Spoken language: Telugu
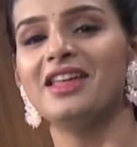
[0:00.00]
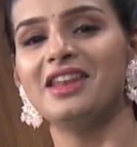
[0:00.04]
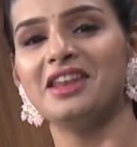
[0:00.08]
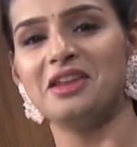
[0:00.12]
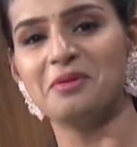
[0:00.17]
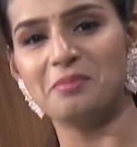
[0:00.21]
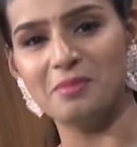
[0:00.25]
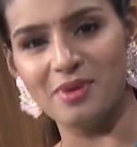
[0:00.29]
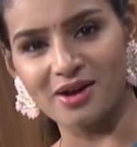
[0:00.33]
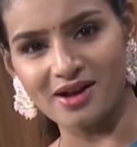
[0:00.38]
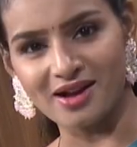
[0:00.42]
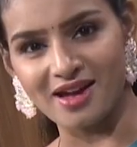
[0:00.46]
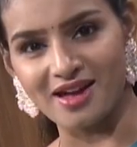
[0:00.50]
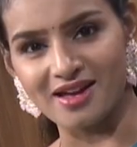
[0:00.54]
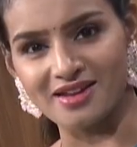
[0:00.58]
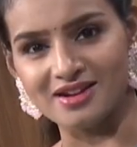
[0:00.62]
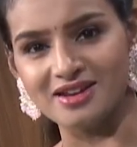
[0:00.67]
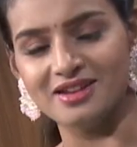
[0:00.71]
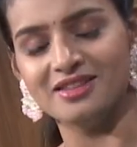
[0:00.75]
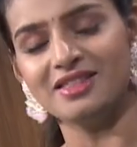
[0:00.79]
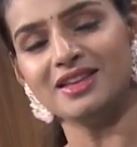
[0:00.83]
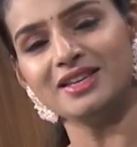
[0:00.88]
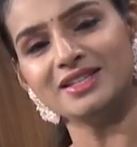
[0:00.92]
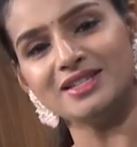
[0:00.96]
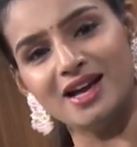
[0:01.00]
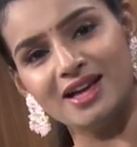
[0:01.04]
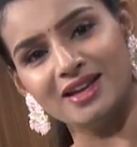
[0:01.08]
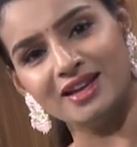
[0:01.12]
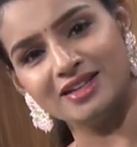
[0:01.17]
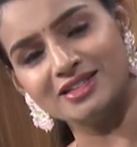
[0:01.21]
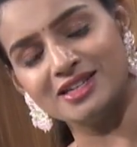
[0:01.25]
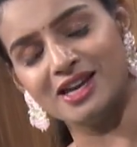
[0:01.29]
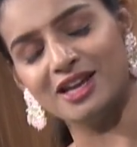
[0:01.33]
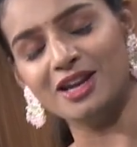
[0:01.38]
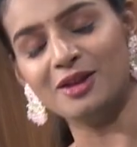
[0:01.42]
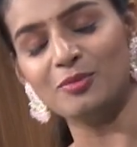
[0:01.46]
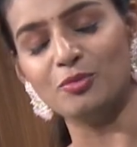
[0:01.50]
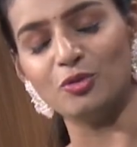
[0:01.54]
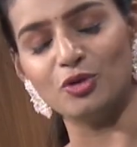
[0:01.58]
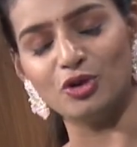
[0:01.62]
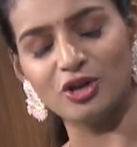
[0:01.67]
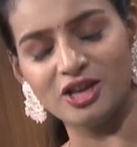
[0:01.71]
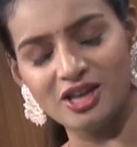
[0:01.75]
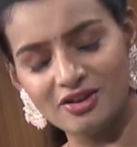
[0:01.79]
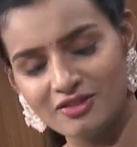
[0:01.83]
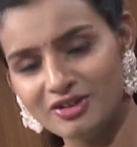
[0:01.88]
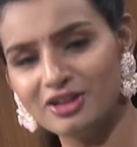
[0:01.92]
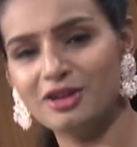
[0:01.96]
నిమ్మకాయ అనేది చాలా చాలా
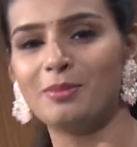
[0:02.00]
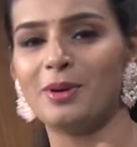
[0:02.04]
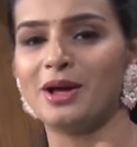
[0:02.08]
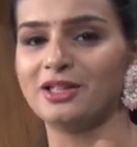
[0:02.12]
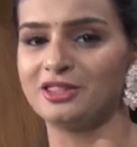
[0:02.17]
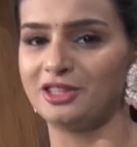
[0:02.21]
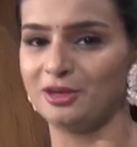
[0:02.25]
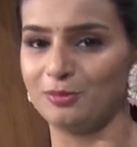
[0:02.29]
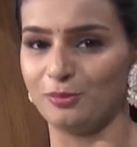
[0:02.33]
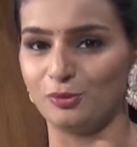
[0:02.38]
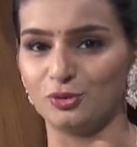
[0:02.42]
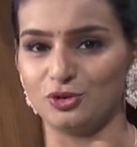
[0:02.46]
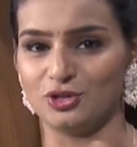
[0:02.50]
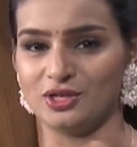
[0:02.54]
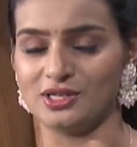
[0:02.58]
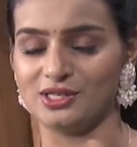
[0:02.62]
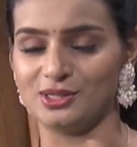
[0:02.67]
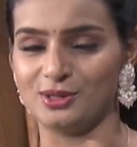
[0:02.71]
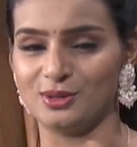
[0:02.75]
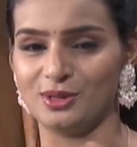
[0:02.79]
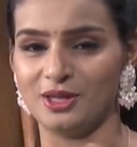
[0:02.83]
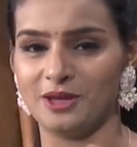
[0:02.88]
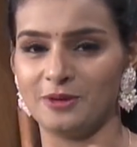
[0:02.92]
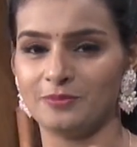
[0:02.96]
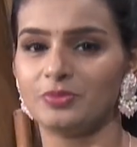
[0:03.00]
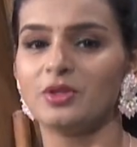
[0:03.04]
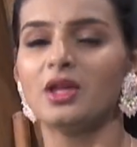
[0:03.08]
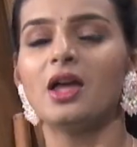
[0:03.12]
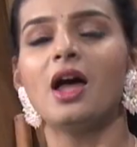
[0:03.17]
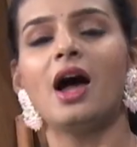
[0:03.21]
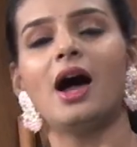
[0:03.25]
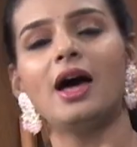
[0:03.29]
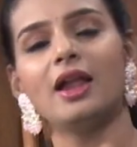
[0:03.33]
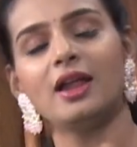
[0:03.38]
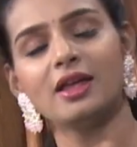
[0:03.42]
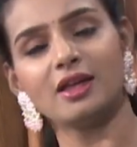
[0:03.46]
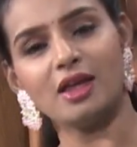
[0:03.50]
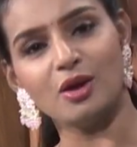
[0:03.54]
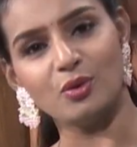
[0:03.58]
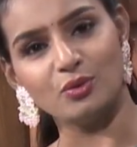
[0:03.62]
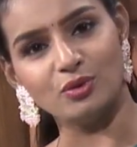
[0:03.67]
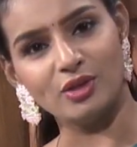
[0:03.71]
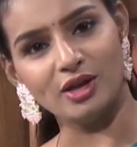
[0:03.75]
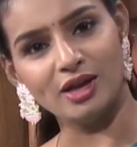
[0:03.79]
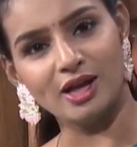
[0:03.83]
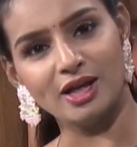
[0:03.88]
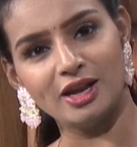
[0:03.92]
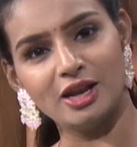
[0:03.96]
ముఖ్యమైన పాత్ర పోషిస్తుంది అలాగే
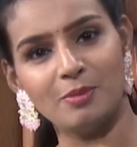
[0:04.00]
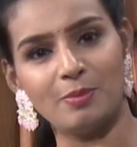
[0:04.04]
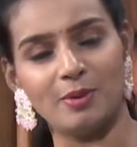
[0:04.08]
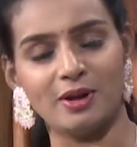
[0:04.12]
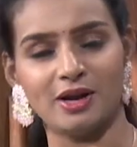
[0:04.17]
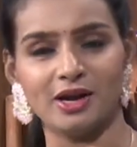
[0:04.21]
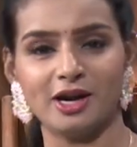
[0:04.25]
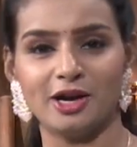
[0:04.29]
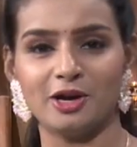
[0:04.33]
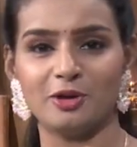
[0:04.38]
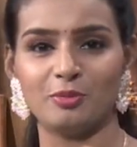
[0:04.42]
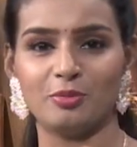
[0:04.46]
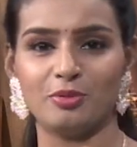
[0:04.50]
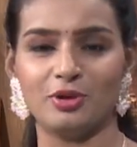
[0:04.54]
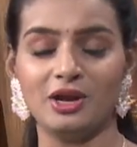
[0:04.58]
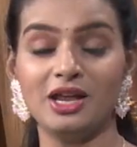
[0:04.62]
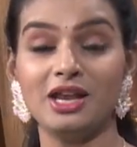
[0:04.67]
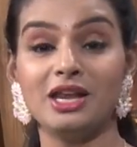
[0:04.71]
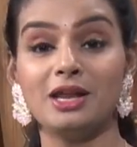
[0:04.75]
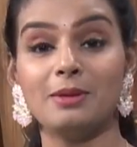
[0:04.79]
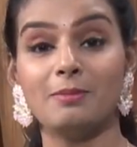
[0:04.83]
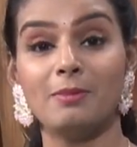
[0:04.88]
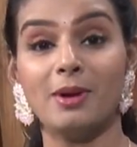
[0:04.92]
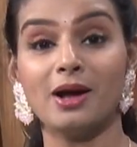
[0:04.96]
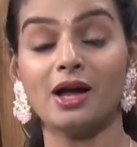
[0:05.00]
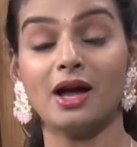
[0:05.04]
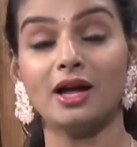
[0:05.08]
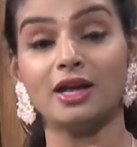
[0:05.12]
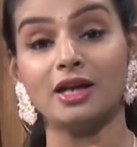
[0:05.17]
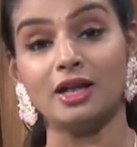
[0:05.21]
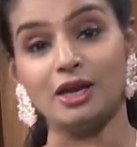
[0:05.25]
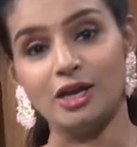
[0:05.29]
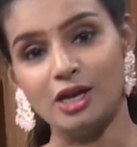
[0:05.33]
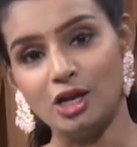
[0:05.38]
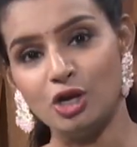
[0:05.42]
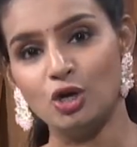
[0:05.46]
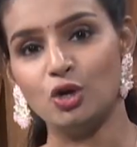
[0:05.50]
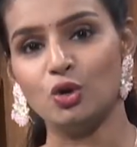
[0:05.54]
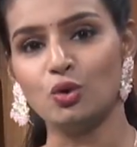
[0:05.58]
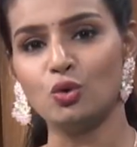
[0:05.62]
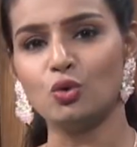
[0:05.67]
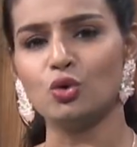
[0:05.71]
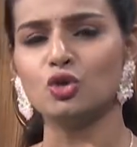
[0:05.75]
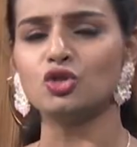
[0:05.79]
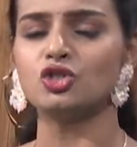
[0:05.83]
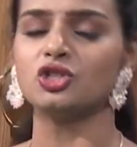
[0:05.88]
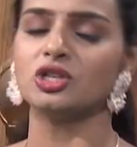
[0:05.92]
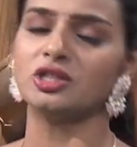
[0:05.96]
ఉదయాన్నే పరగడుపునే నిమ్మకాయ నీళ్లు
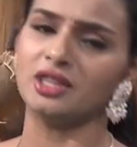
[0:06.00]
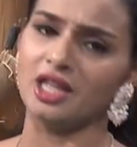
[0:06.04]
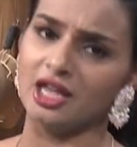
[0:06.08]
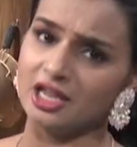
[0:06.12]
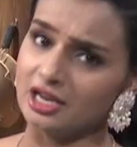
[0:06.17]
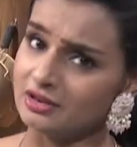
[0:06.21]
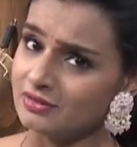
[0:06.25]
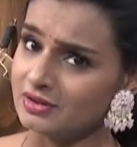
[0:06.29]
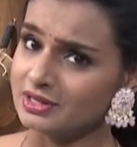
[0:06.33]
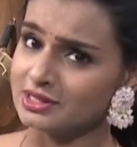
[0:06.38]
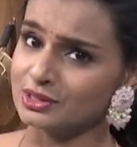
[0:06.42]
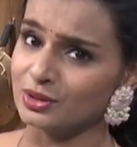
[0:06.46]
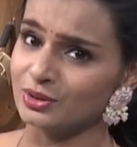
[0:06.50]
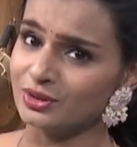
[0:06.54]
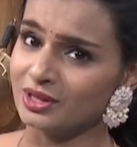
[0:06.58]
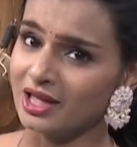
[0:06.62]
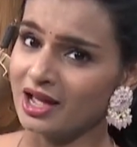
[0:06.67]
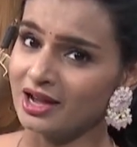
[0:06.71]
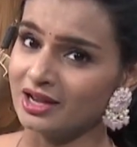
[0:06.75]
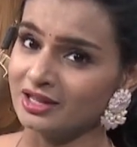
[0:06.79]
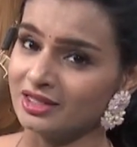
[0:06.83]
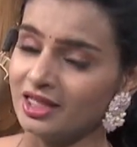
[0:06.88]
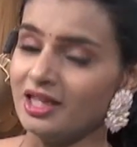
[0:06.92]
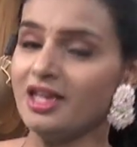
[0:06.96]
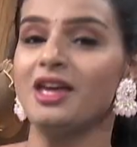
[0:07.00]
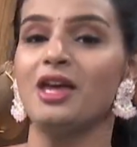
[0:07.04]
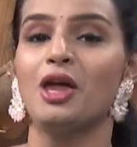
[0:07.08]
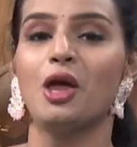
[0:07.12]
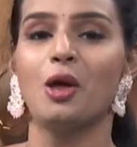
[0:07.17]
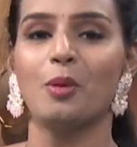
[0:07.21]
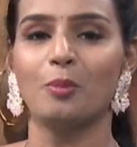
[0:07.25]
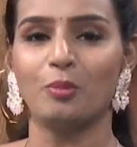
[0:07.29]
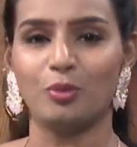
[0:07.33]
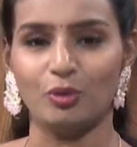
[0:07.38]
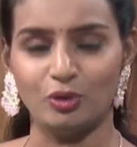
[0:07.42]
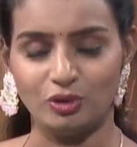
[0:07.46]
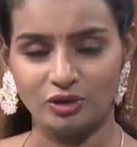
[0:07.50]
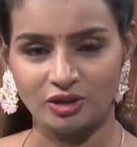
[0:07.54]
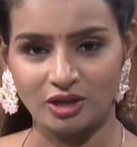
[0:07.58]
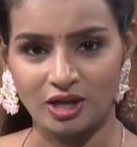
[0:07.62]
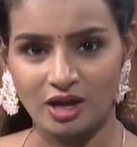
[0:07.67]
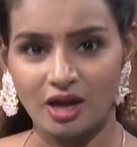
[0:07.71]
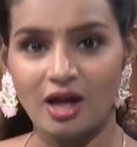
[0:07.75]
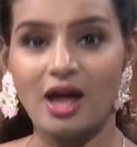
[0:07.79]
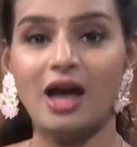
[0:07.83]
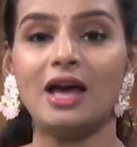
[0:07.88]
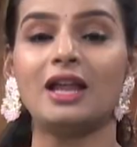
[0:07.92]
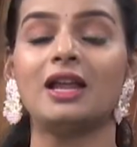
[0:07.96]
కొంచెం తేనె వేసుకొని తాగితే పొట్ట
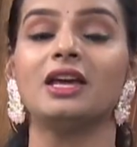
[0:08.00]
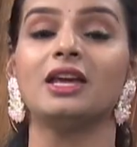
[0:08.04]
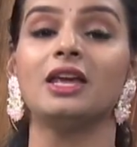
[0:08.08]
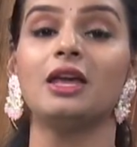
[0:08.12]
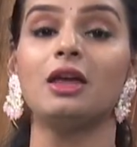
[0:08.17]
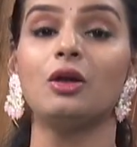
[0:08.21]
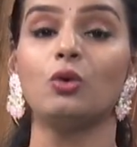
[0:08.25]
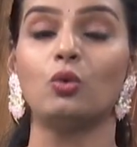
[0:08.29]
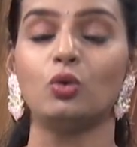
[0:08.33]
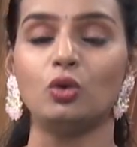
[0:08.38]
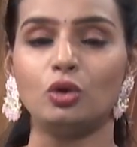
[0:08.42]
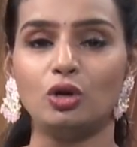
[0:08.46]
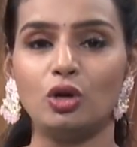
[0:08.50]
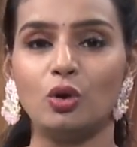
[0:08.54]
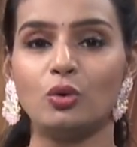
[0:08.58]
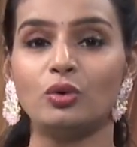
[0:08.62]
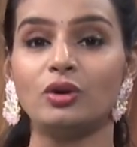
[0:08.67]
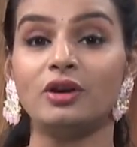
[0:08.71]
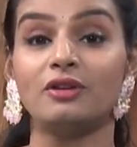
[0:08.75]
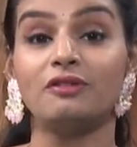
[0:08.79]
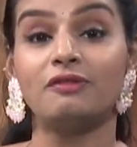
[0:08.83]
అలాగే ఒంట్లో ఉండే